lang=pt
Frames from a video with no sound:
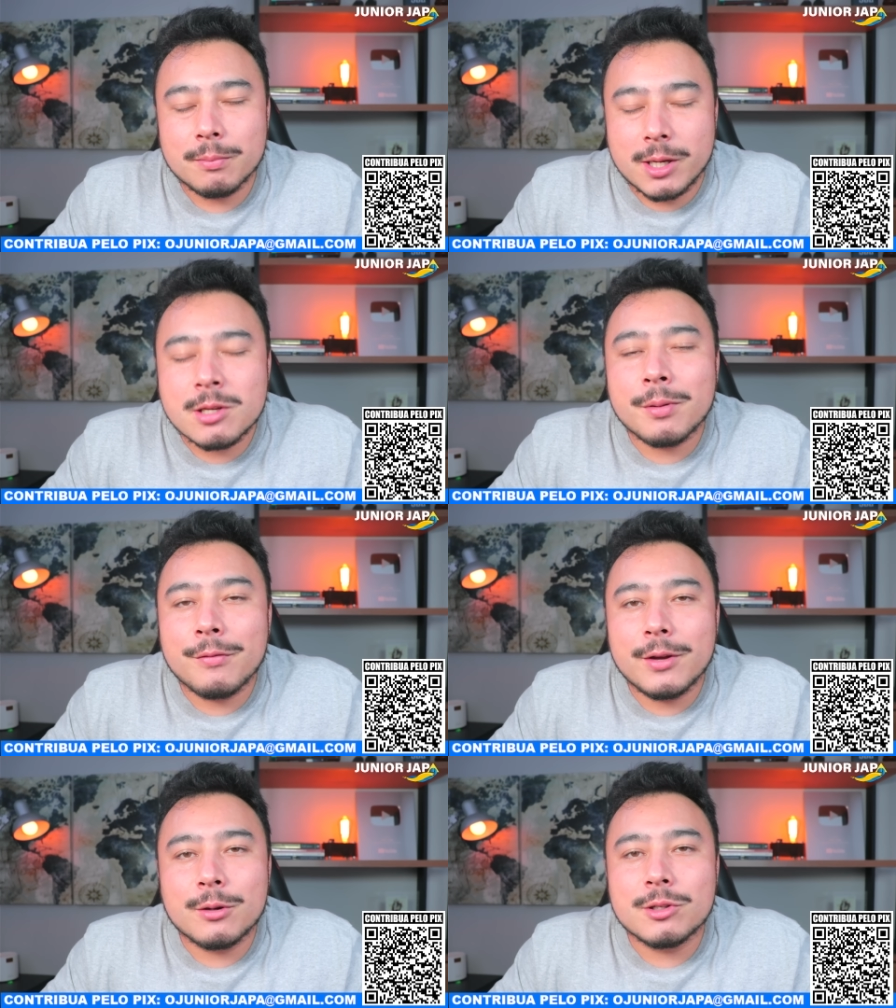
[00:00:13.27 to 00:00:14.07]
Mas eu
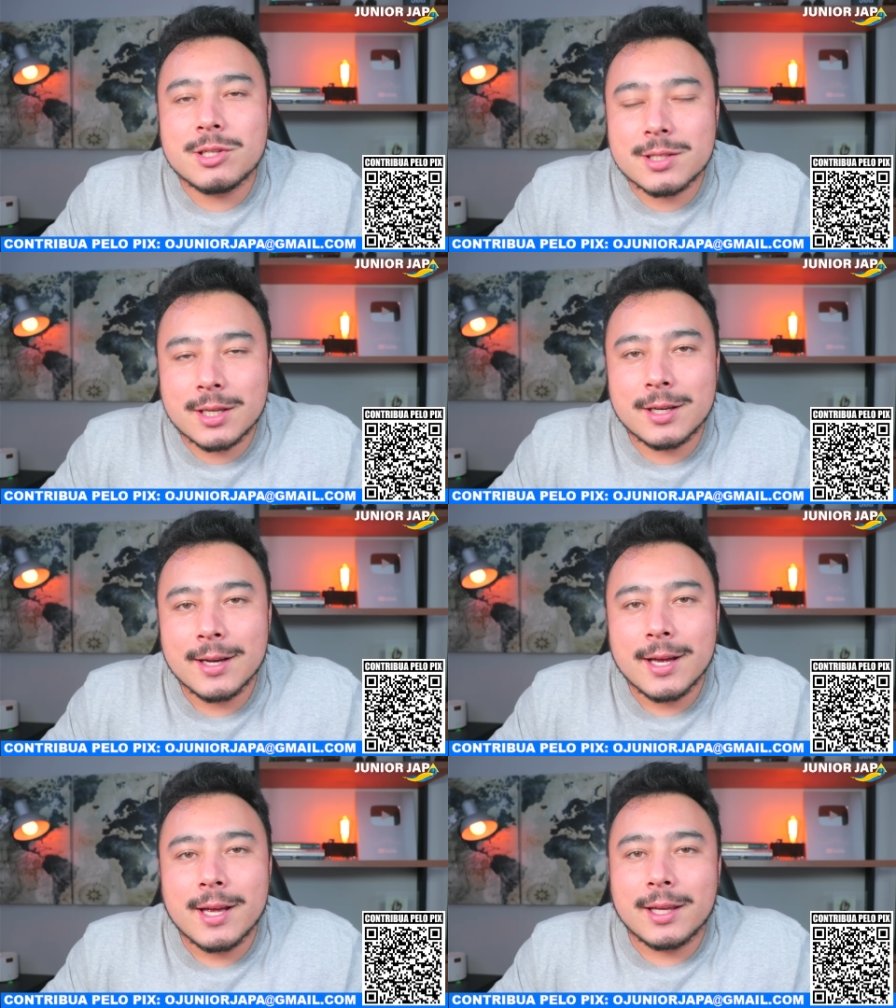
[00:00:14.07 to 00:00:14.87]
prefiro dizer
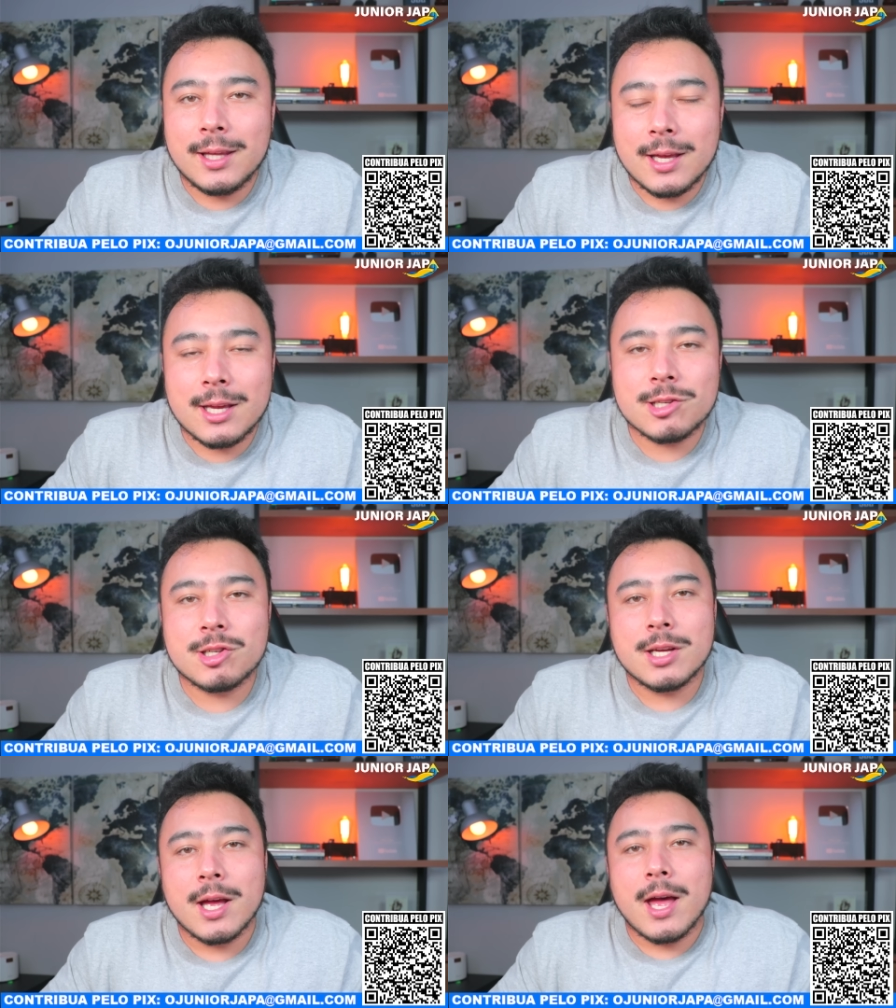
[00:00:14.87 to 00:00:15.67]
que
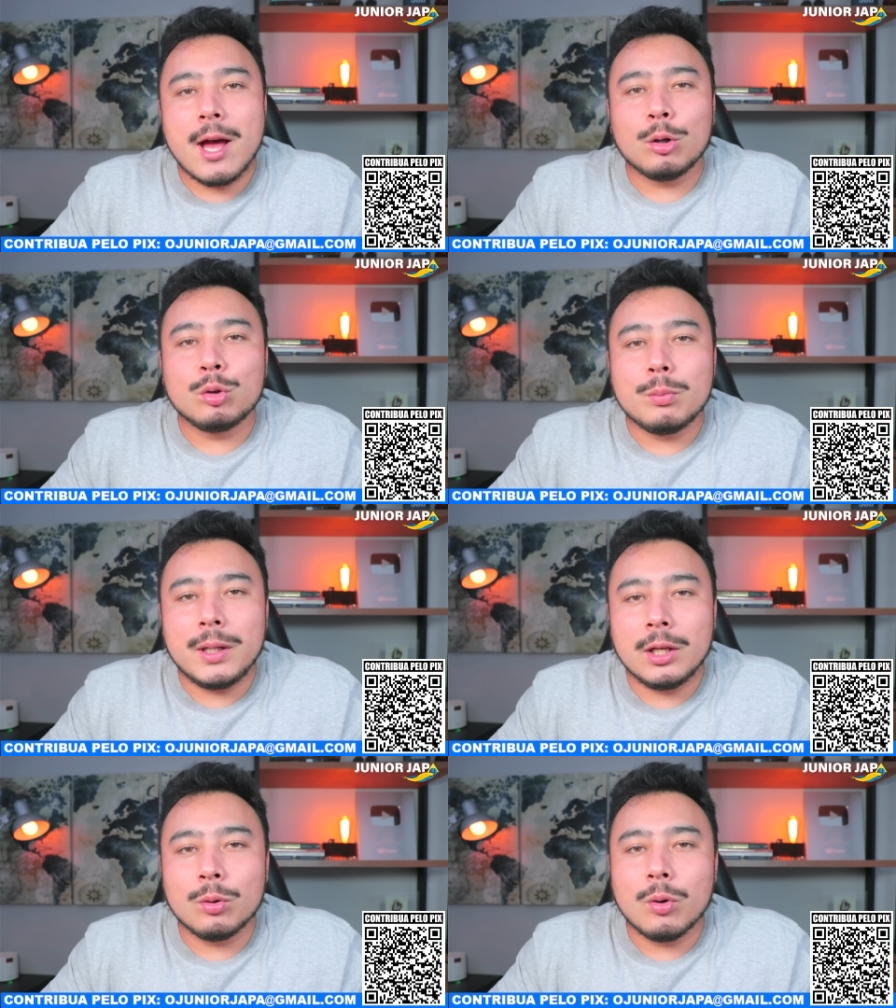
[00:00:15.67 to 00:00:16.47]
este é o
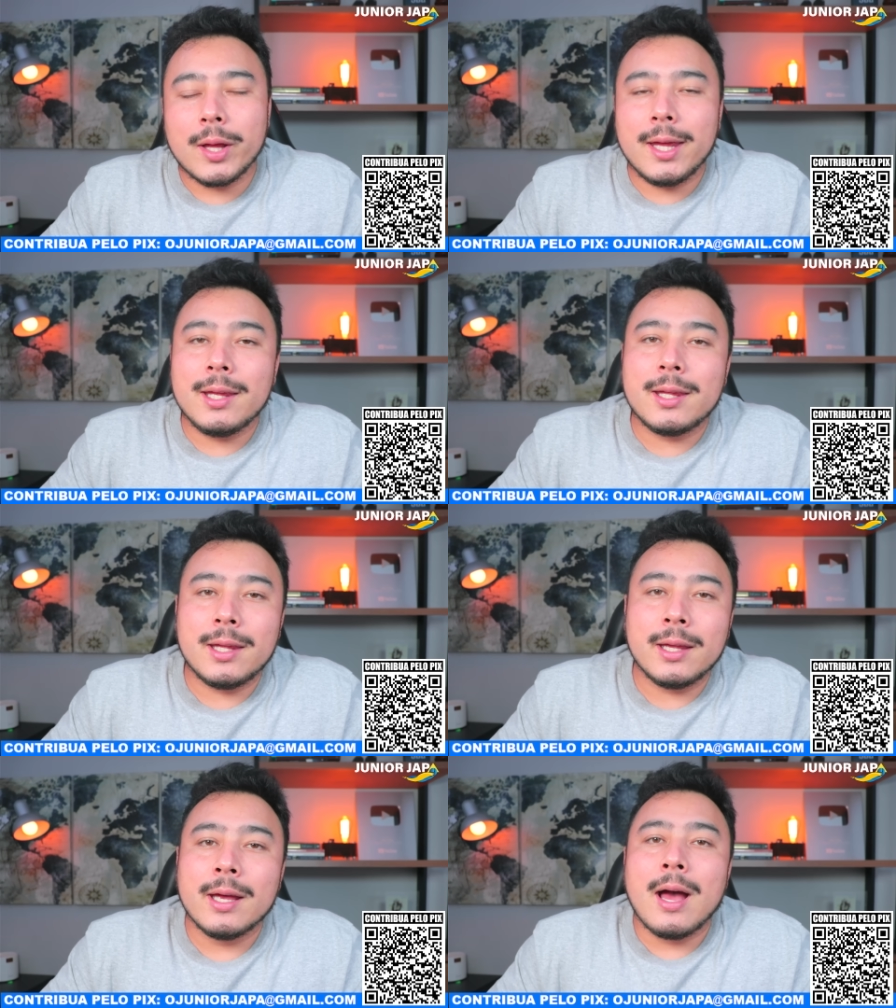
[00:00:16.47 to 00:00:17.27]
domingo em
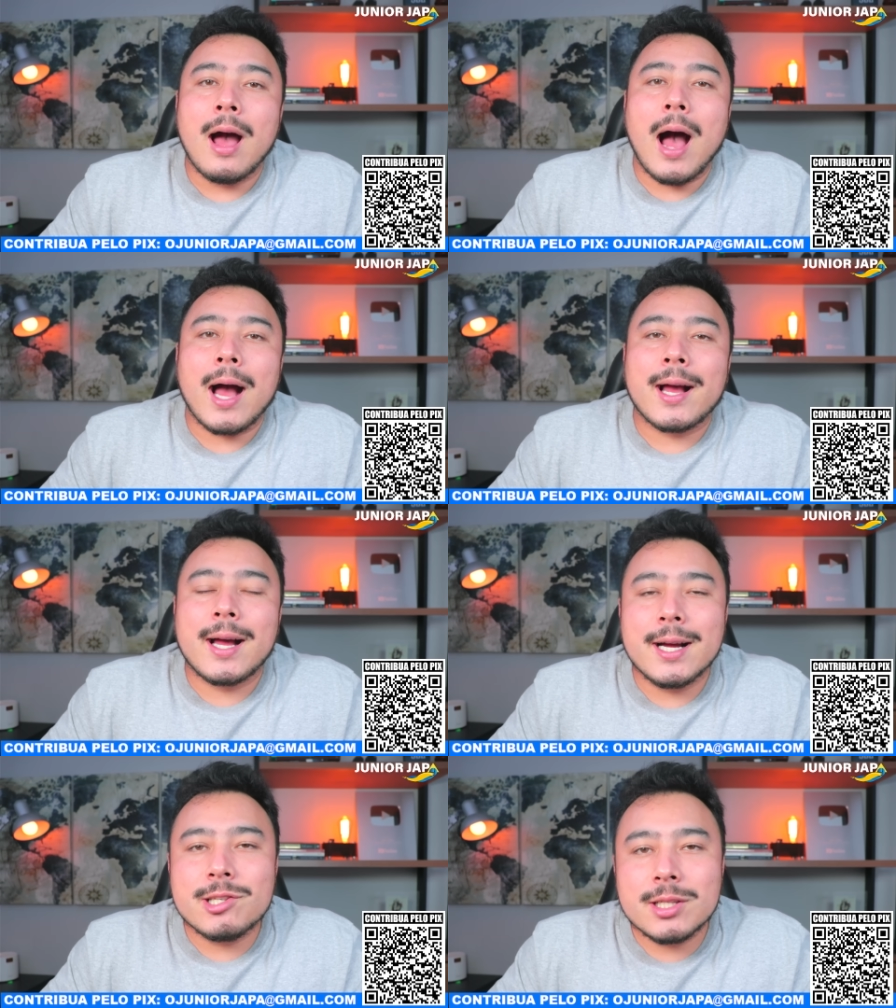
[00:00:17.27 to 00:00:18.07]
que a
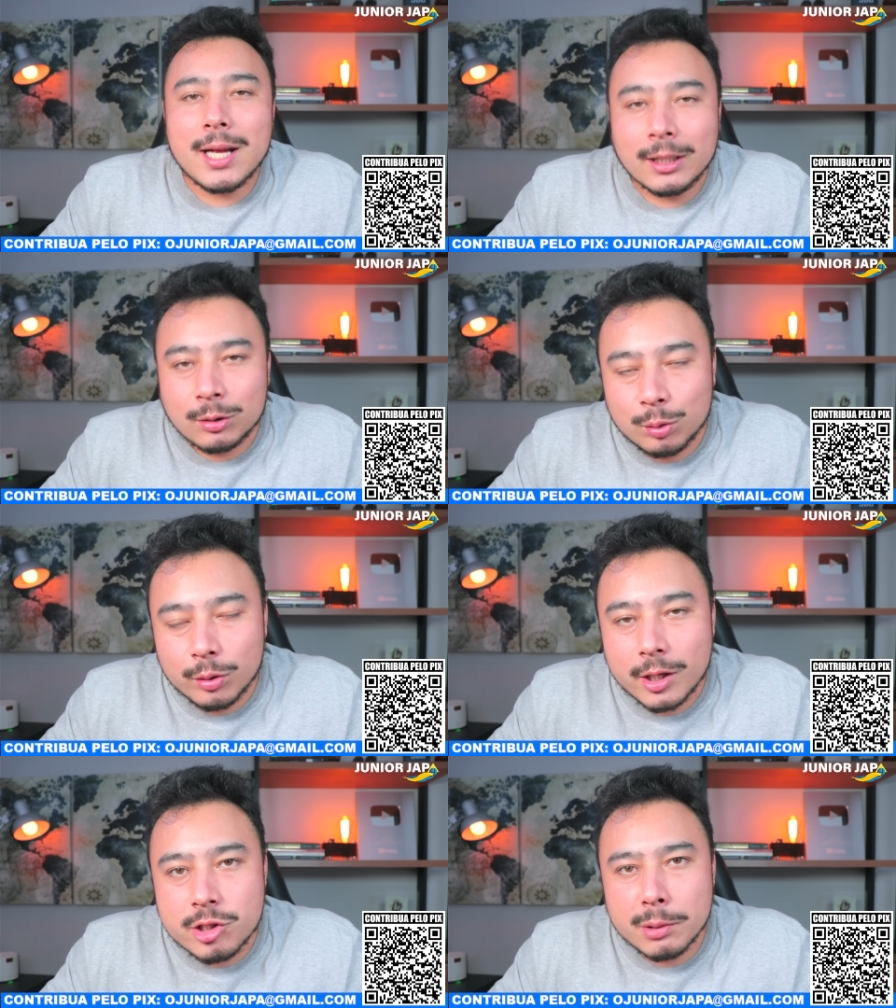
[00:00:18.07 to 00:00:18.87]

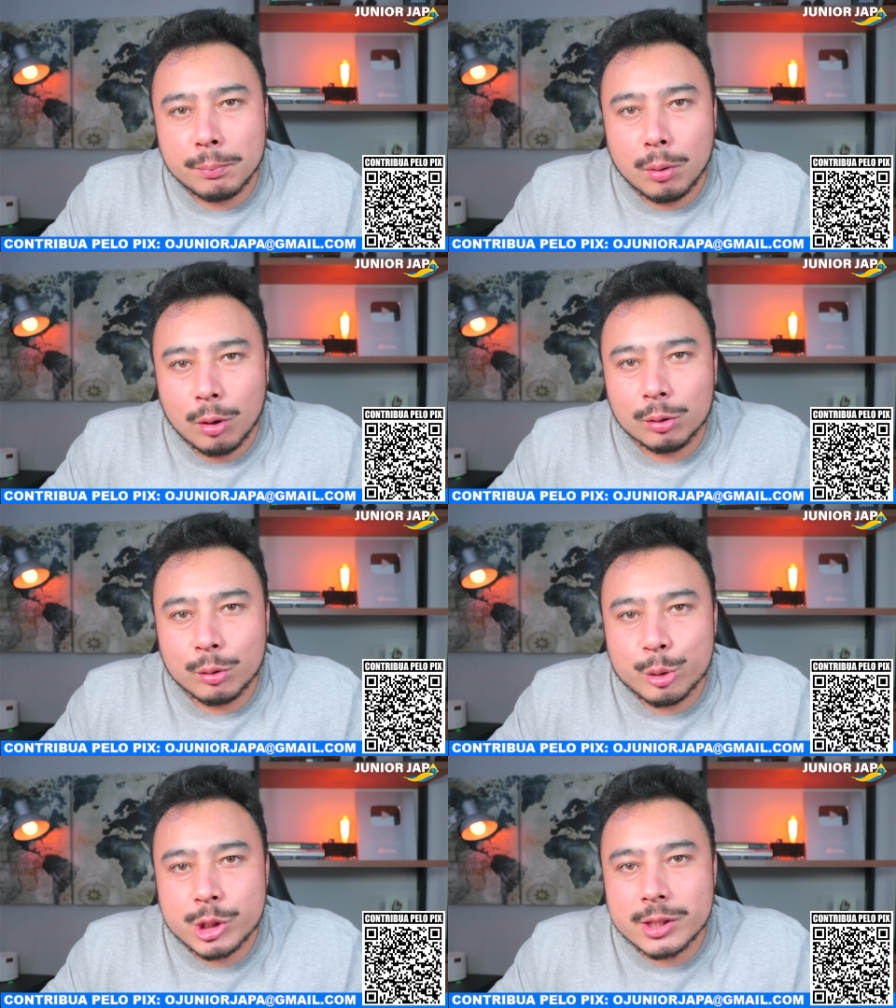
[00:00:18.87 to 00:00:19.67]
candidatura de
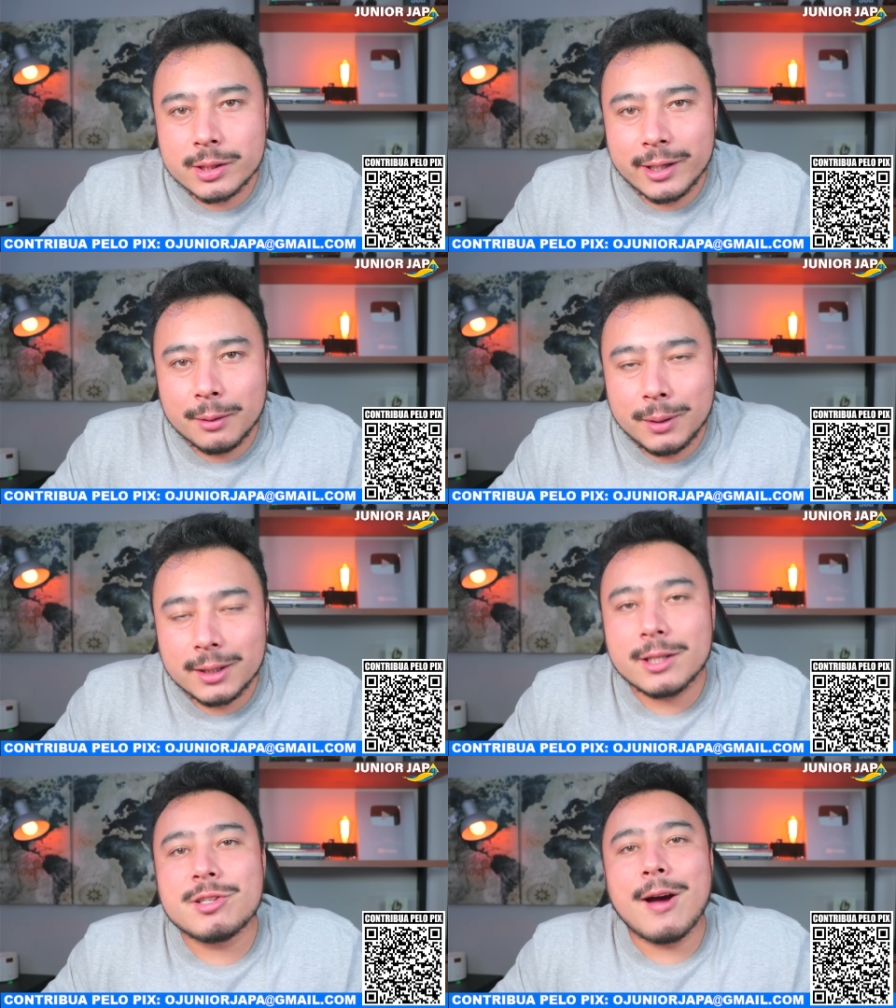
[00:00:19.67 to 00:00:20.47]
Bolos
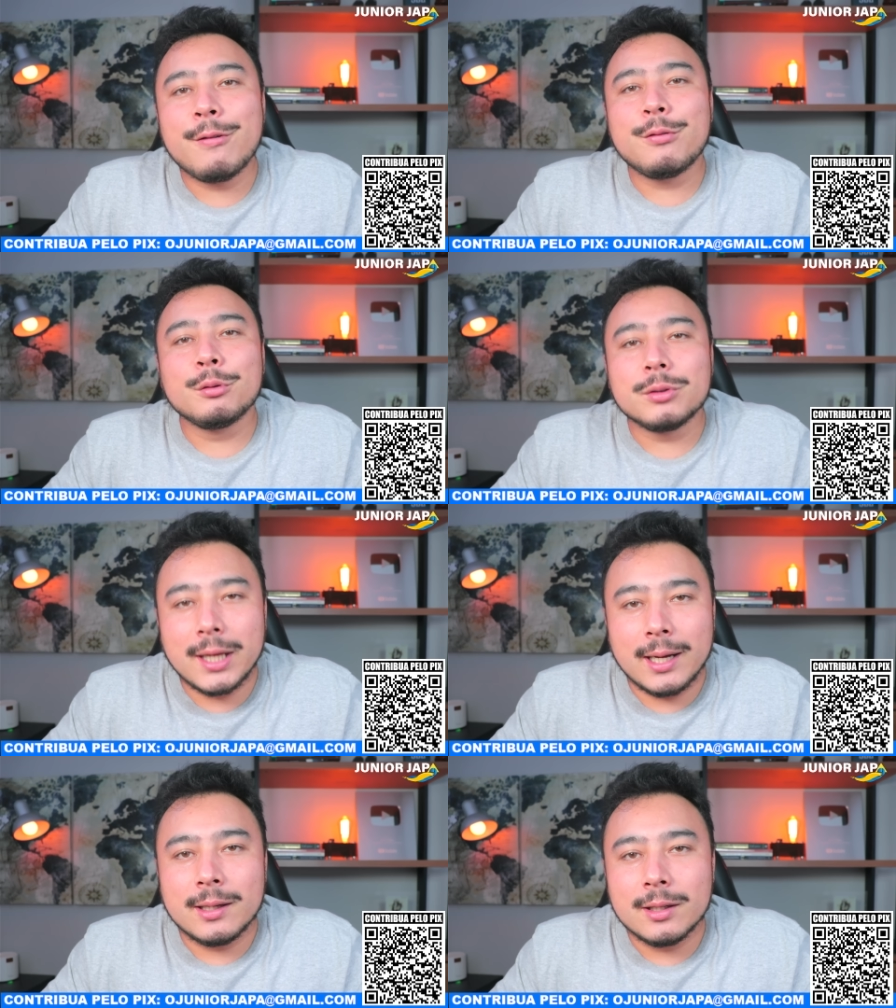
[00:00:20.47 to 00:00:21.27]
termina de afundar.